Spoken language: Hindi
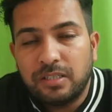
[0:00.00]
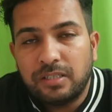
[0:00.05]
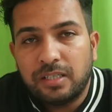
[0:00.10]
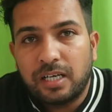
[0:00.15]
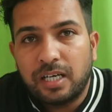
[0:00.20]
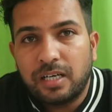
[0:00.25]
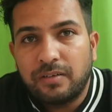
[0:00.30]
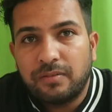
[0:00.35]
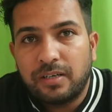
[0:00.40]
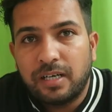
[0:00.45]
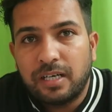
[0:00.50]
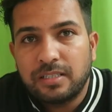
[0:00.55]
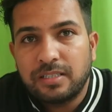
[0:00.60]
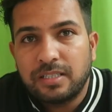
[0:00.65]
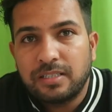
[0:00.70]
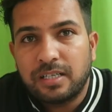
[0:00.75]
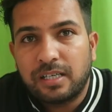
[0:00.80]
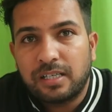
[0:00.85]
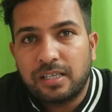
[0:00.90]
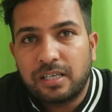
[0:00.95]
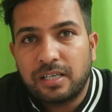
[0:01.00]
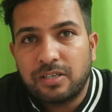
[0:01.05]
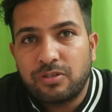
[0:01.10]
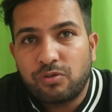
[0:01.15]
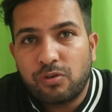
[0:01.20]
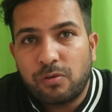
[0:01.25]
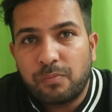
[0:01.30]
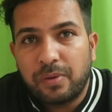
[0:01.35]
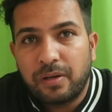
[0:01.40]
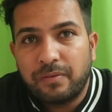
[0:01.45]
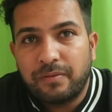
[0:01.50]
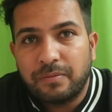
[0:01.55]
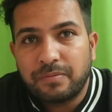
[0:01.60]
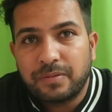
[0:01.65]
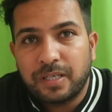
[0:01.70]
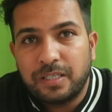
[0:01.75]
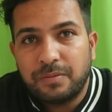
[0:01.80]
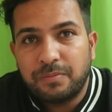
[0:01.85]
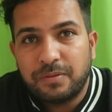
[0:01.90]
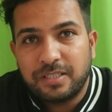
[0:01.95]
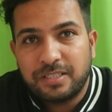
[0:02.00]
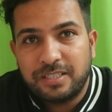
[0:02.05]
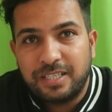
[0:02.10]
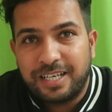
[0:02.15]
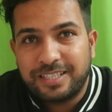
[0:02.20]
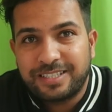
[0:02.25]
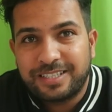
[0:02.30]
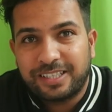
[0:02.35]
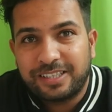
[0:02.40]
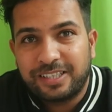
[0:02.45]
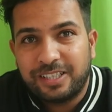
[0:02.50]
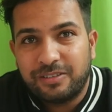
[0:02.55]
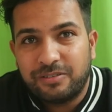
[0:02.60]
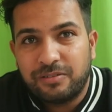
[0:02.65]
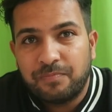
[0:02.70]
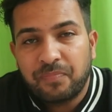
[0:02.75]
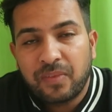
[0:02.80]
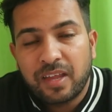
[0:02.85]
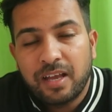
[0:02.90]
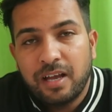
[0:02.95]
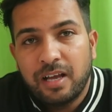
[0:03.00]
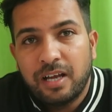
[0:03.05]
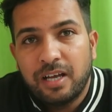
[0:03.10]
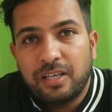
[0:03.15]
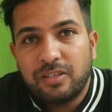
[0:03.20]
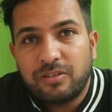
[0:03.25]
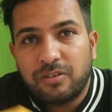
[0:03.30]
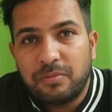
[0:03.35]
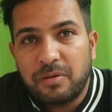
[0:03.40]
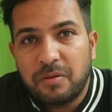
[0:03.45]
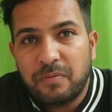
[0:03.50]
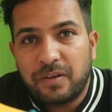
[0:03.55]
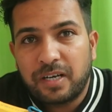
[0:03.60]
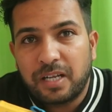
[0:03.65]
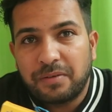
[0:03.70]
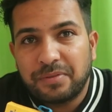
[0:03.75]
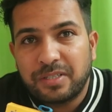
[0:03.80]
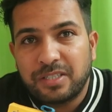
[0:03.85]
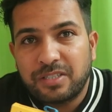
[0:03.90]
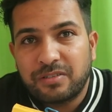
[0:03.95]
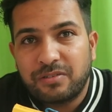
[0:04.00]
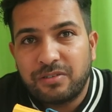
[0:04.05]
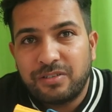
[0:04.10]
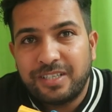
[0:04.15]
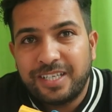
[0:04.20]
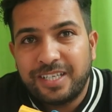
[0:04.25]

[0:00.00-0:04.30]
मिल जाएगा वहां से जाकर के शॉपिंग वेबसाइट पर जा सकते हो तो अभी फटाफट इसको